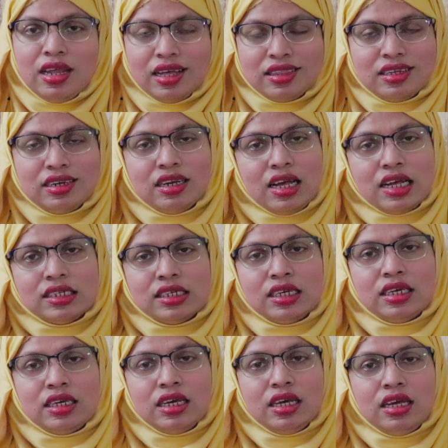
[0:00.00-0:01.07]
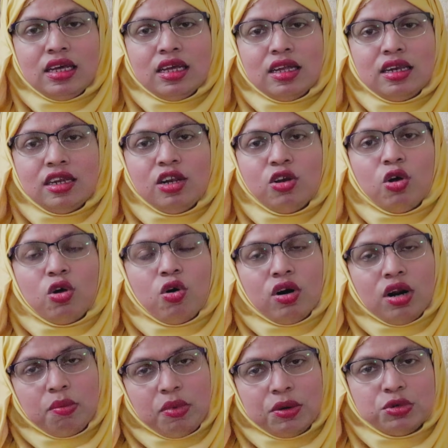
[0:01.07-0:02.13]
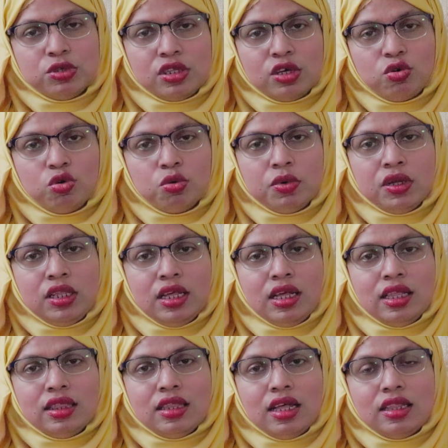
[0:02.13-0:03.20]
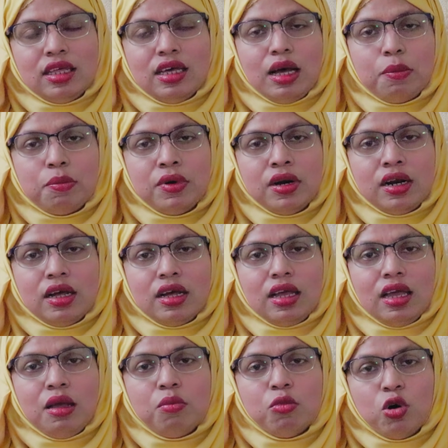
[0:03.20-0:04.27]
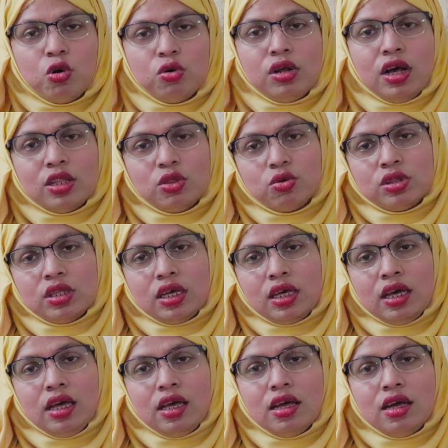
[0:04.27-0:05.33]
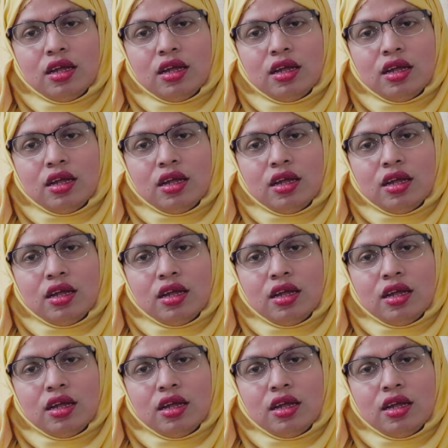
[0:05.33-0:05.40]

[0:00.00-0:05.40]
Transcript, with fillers: ডাক্তারের কাছে গিয়ে নির্ণয় করার ব্যবস্থা করবেন তাতে আপনারা এই মরণ ঘাতক থেকে